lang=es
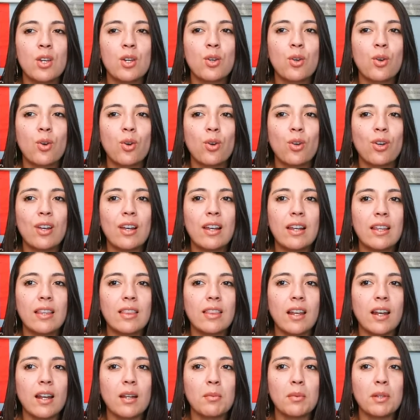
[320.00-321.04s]
con
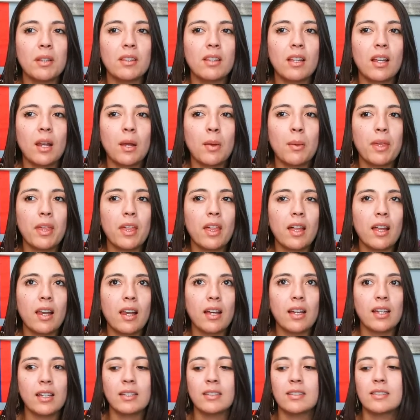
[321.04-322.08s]
literalmente la vida de
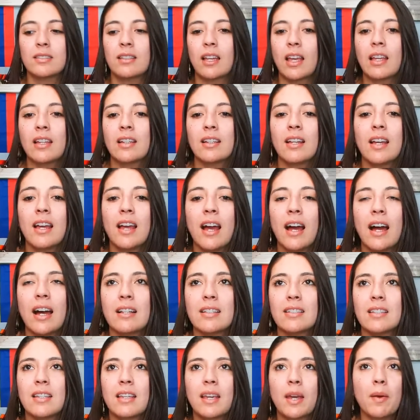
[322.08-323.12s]
la gente.
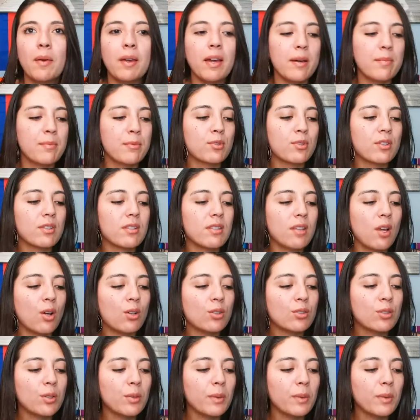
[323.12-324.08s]
Así que veamos este otro